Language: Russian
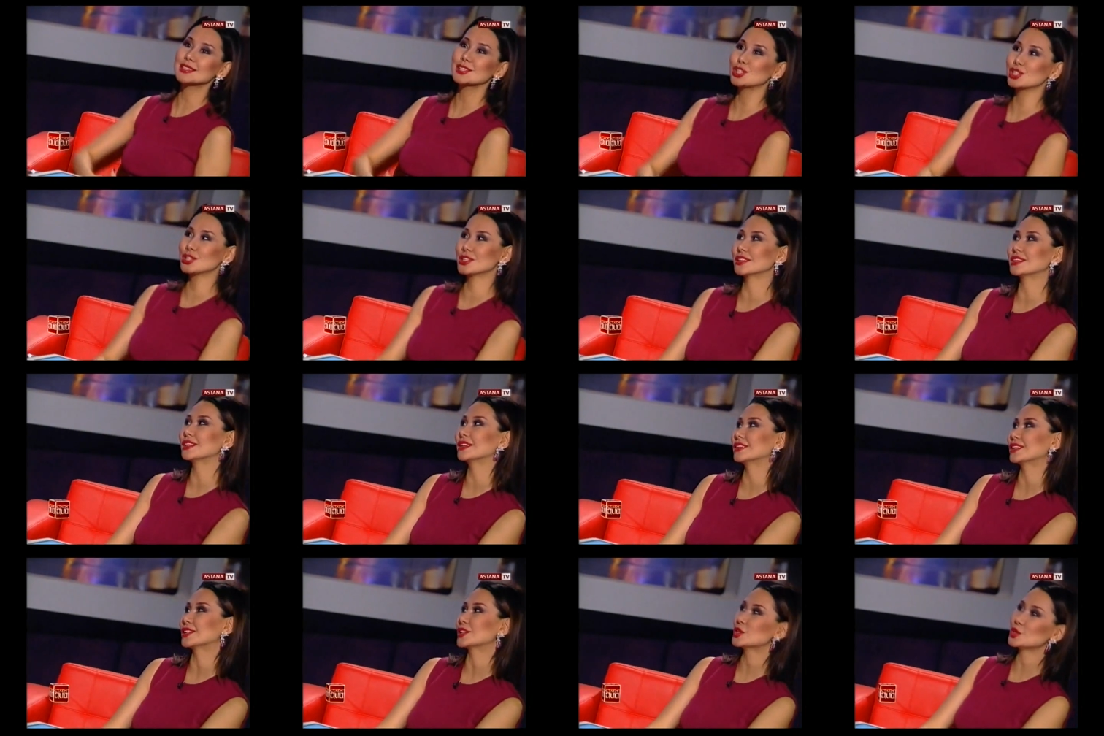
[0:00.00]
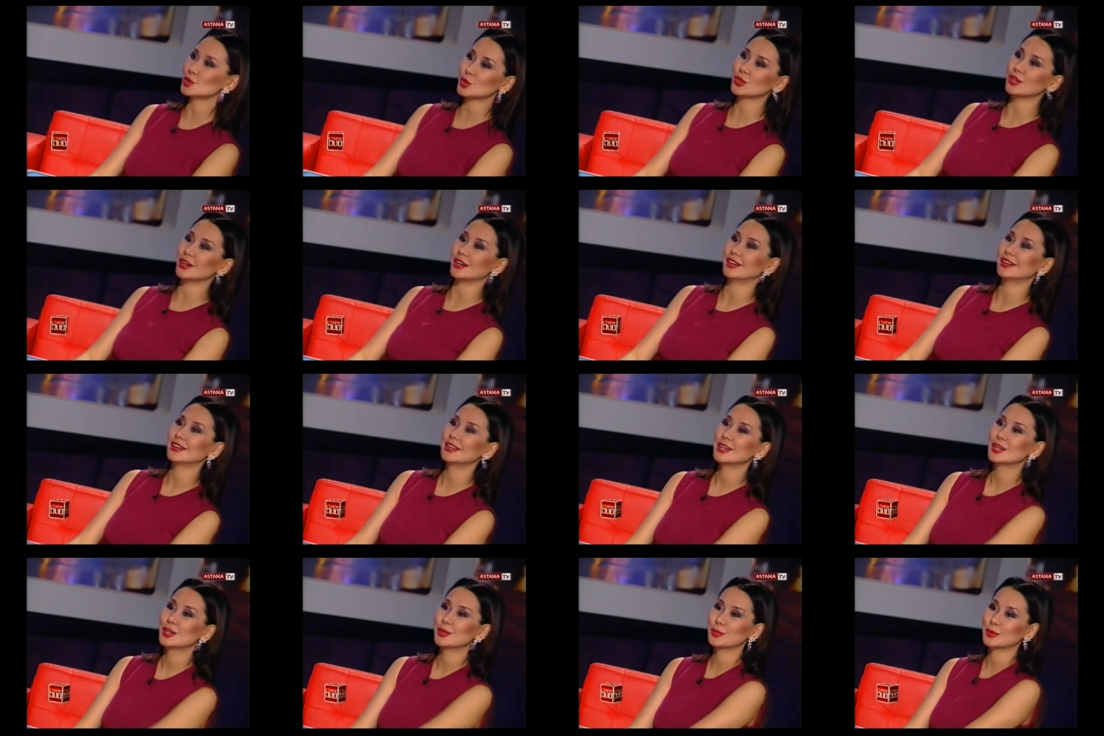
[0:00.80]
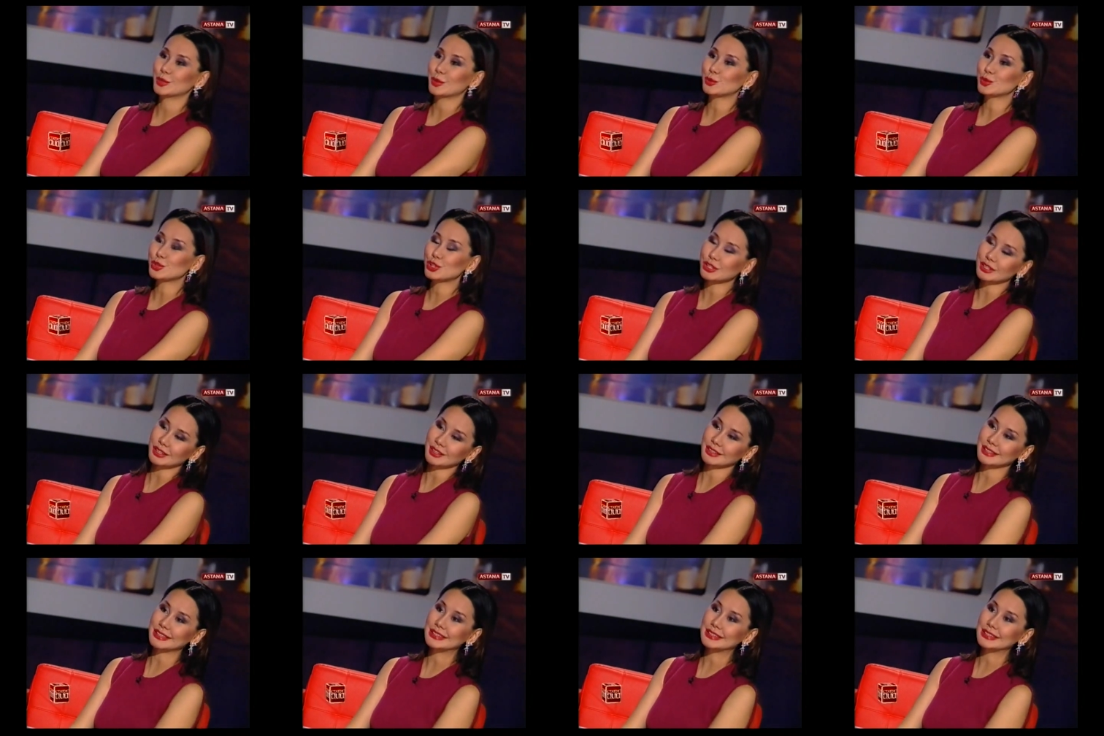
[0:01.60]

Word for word: слышать это от актера, потому что,